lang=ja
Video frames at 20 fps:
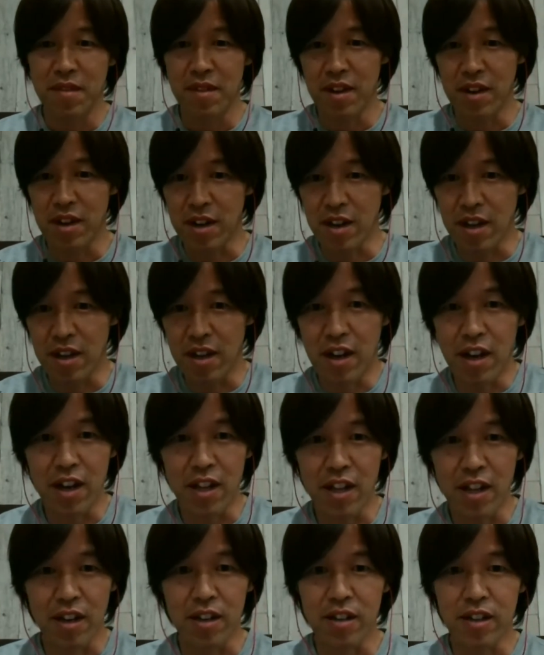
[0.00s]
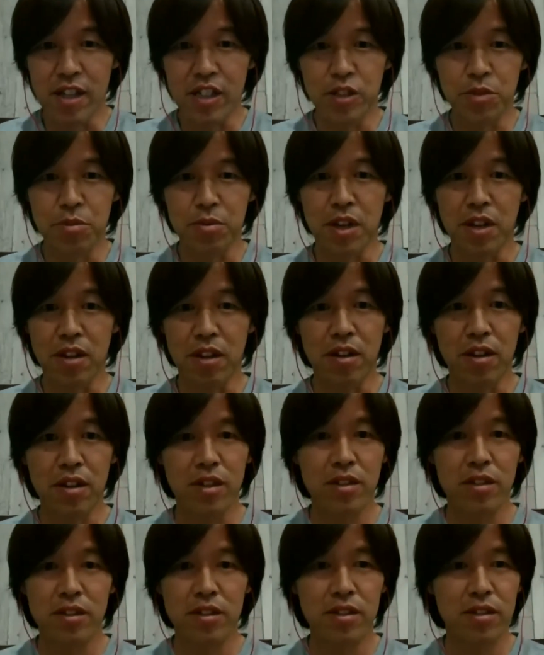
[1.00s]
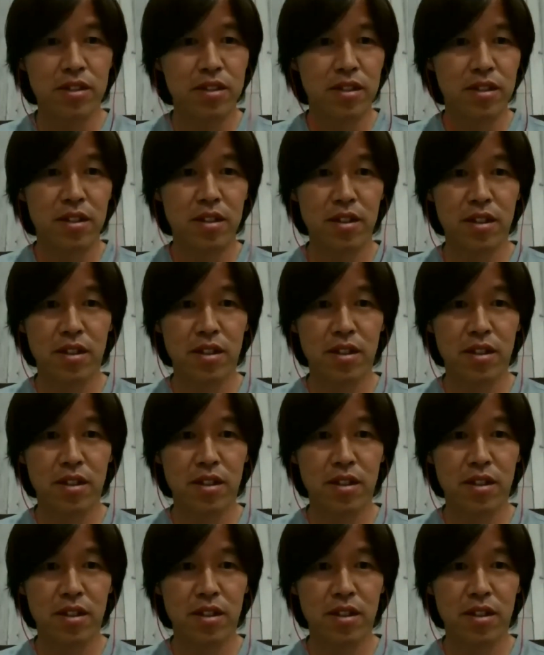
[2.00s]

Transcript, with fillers: あれなた大丈夫かなあり